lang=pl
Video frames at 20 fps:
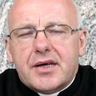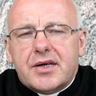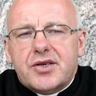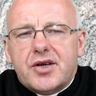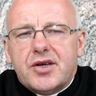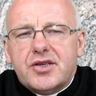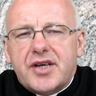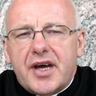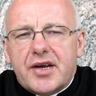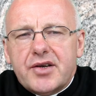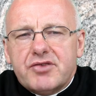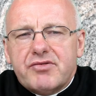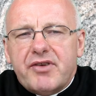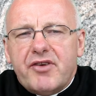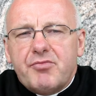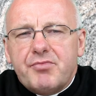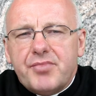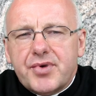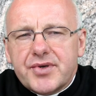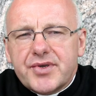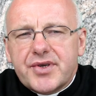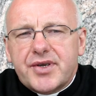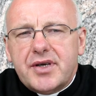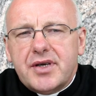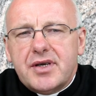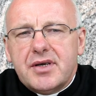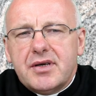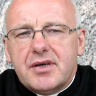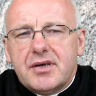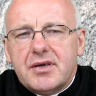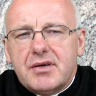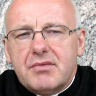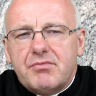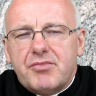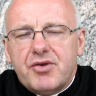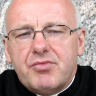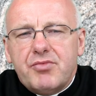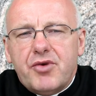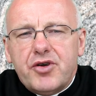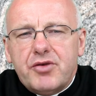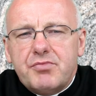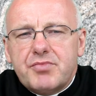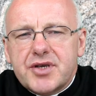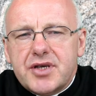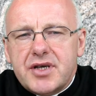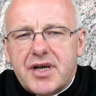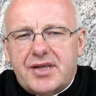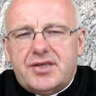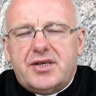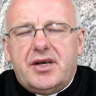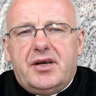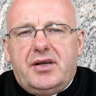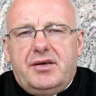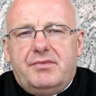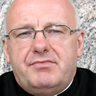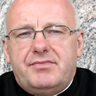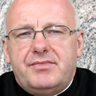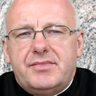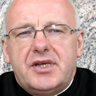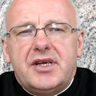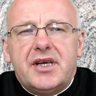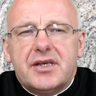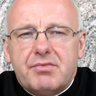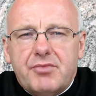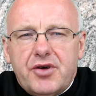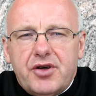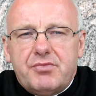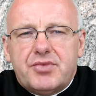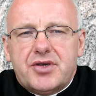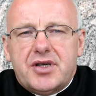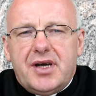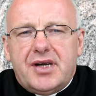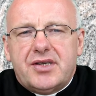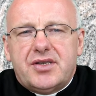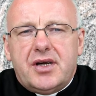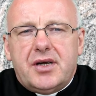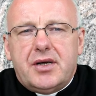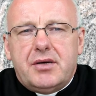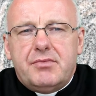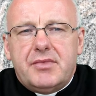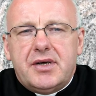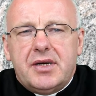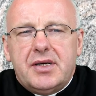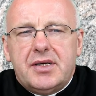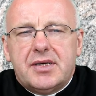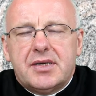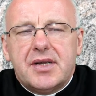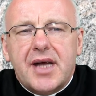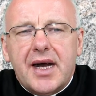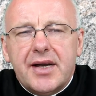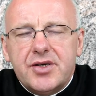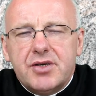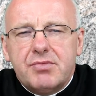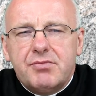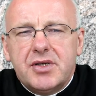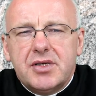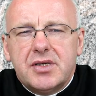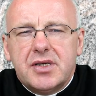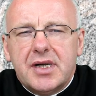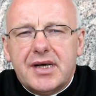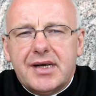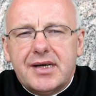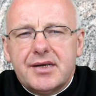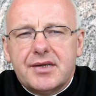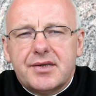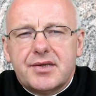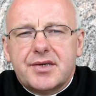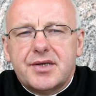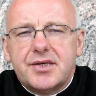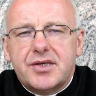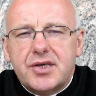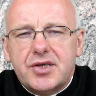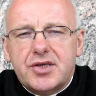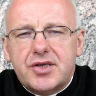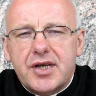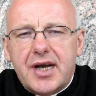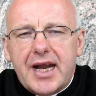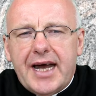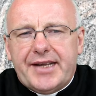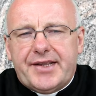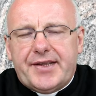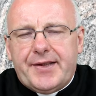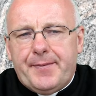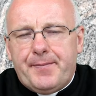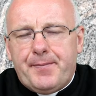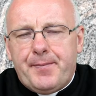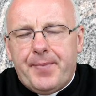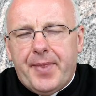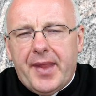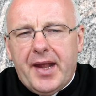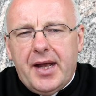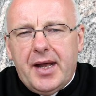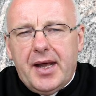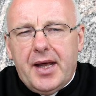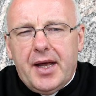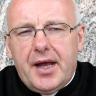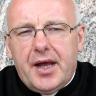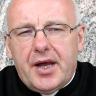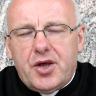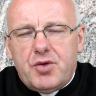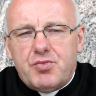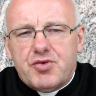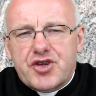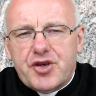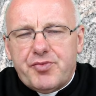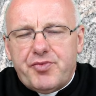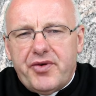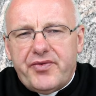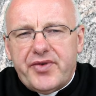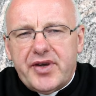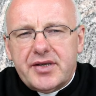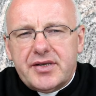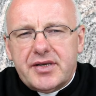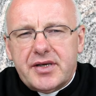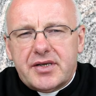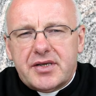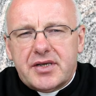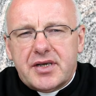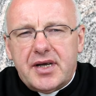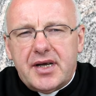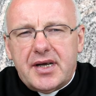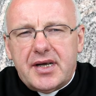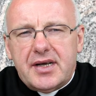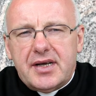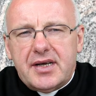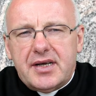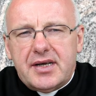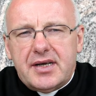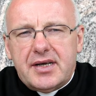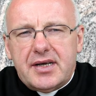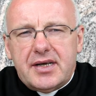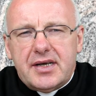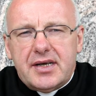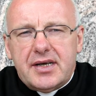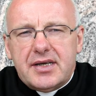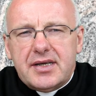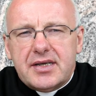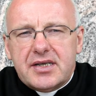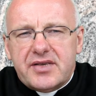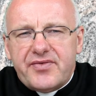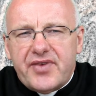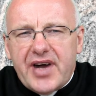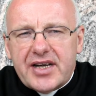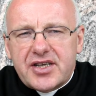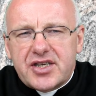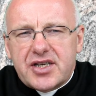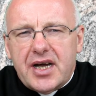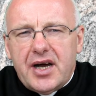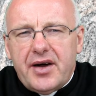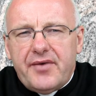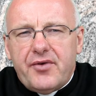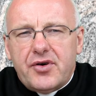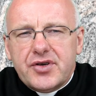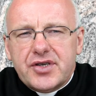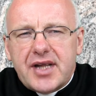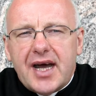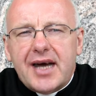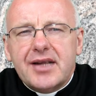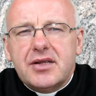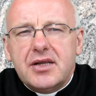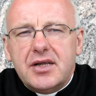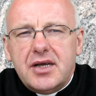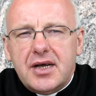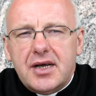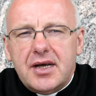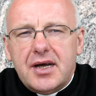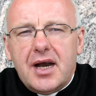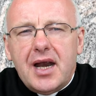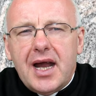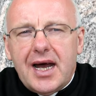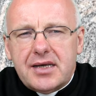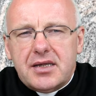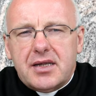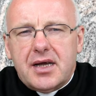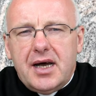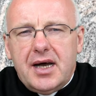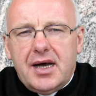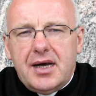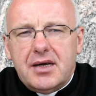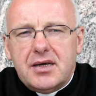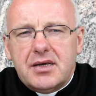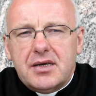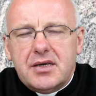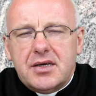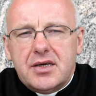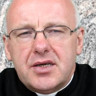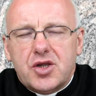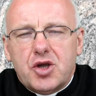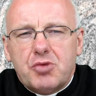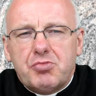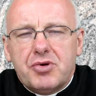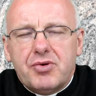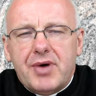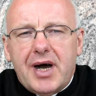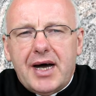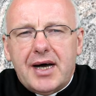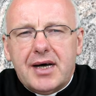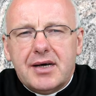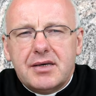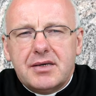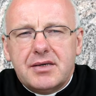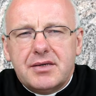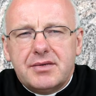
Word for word: ksiądz Jarosław Burski y, był moim przyjacielem, jest moim przyjacielem. Znaliśmy się 30 lat. I muszę powiedzieć, że y, zwłaszcza ostatnie lata y, to była